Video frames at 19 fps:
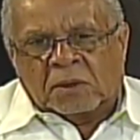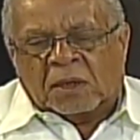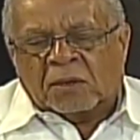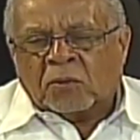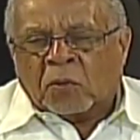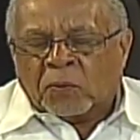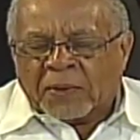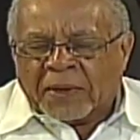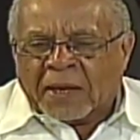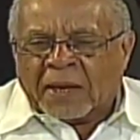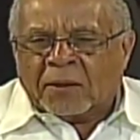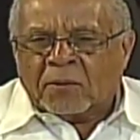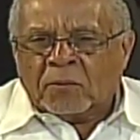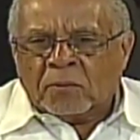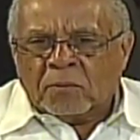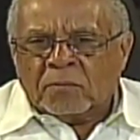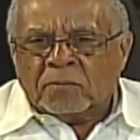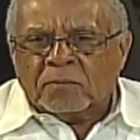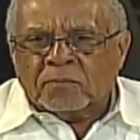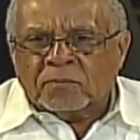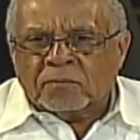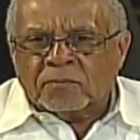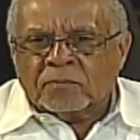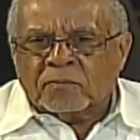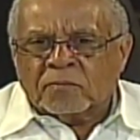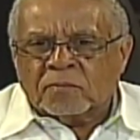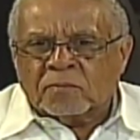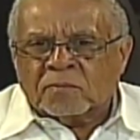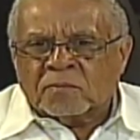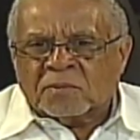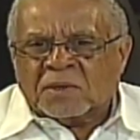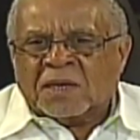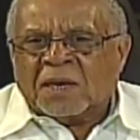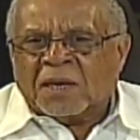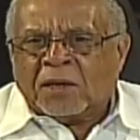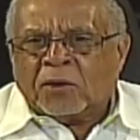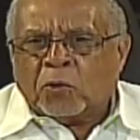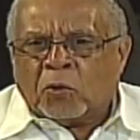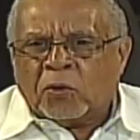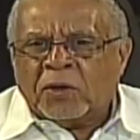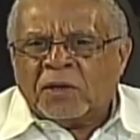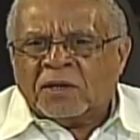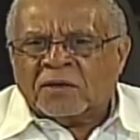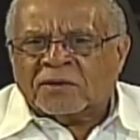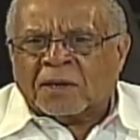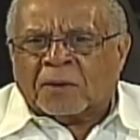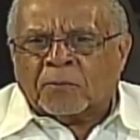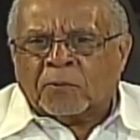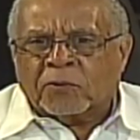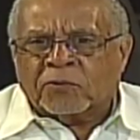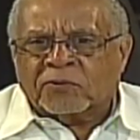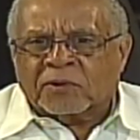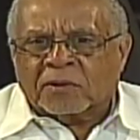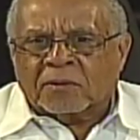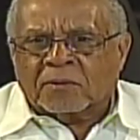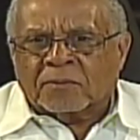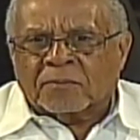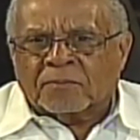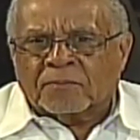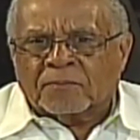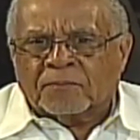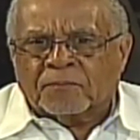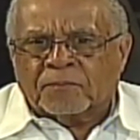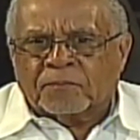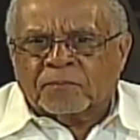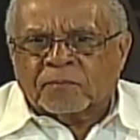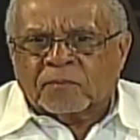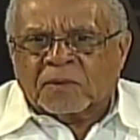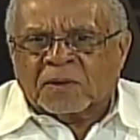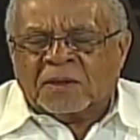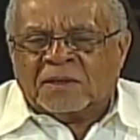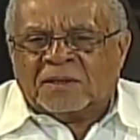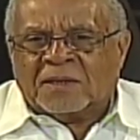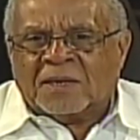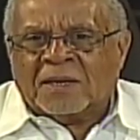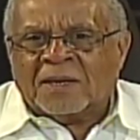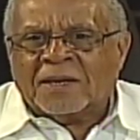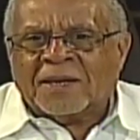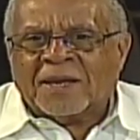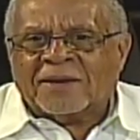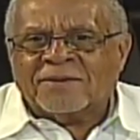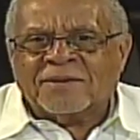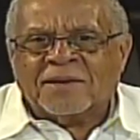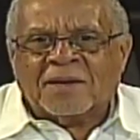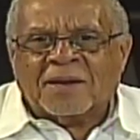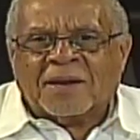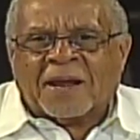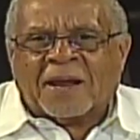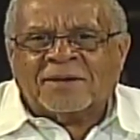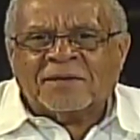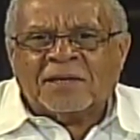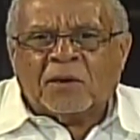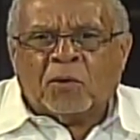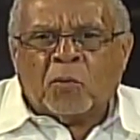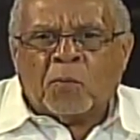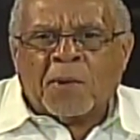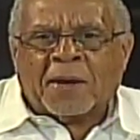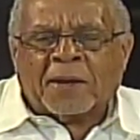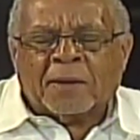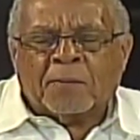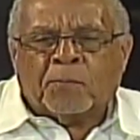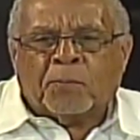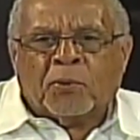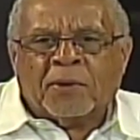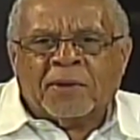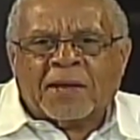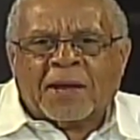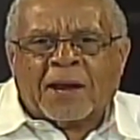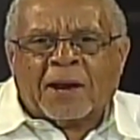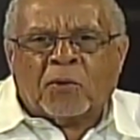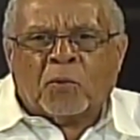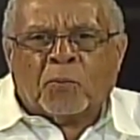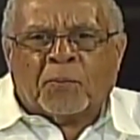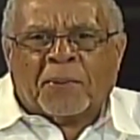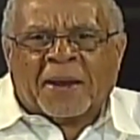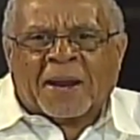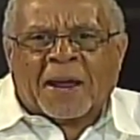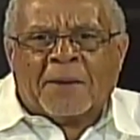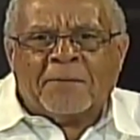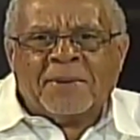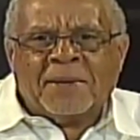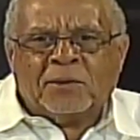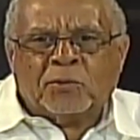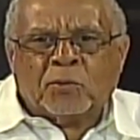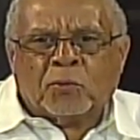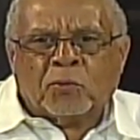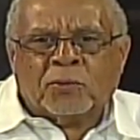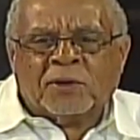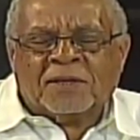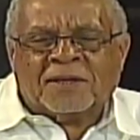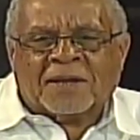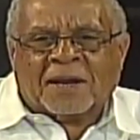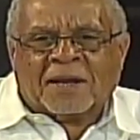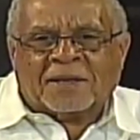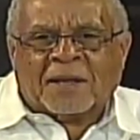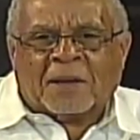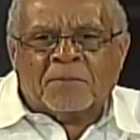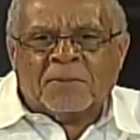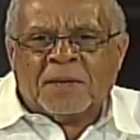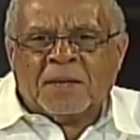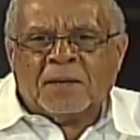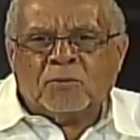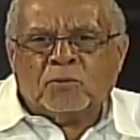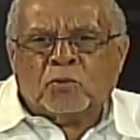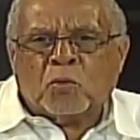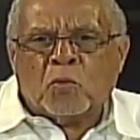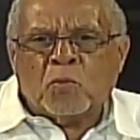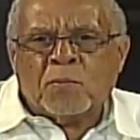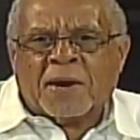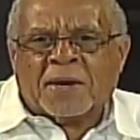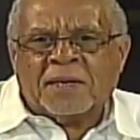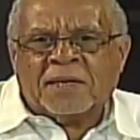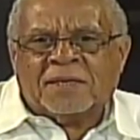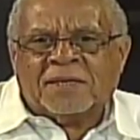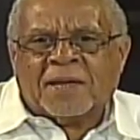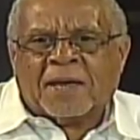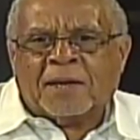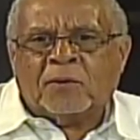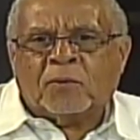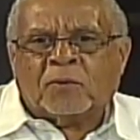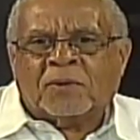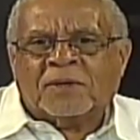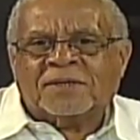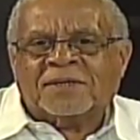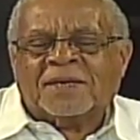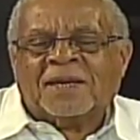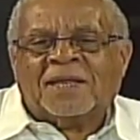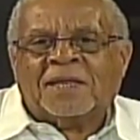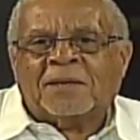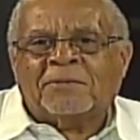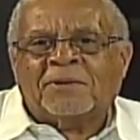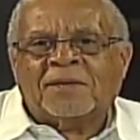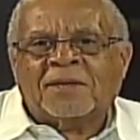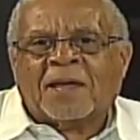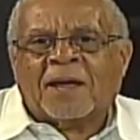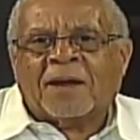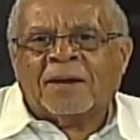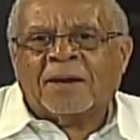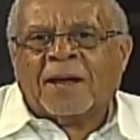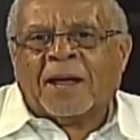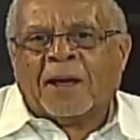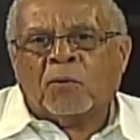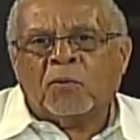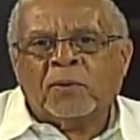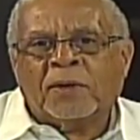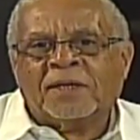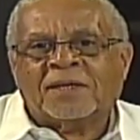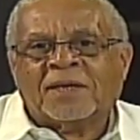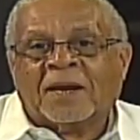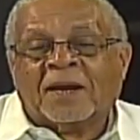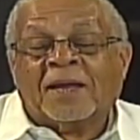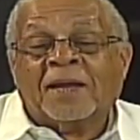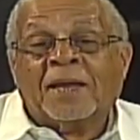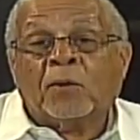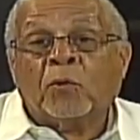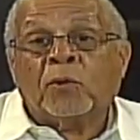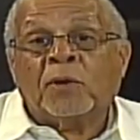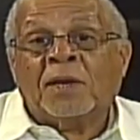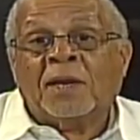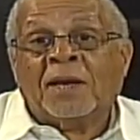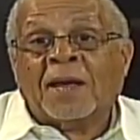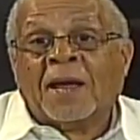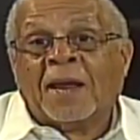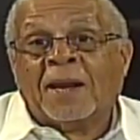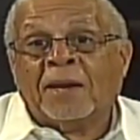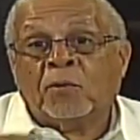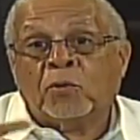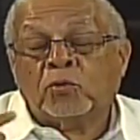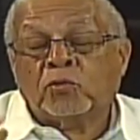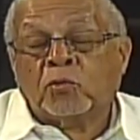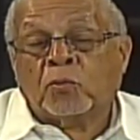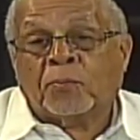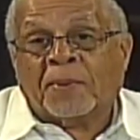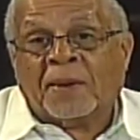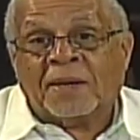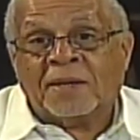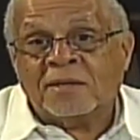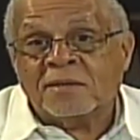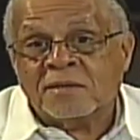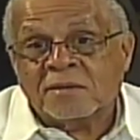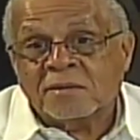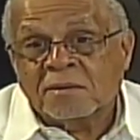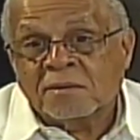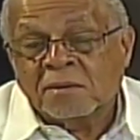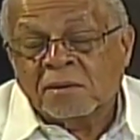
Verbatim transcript: El gobierno tiene que oír esa voz y tiene que acercarse lo más que pueda a los parámetros de tratamiento humanitario que se le debe dar a un extranjero ilegal en otro país.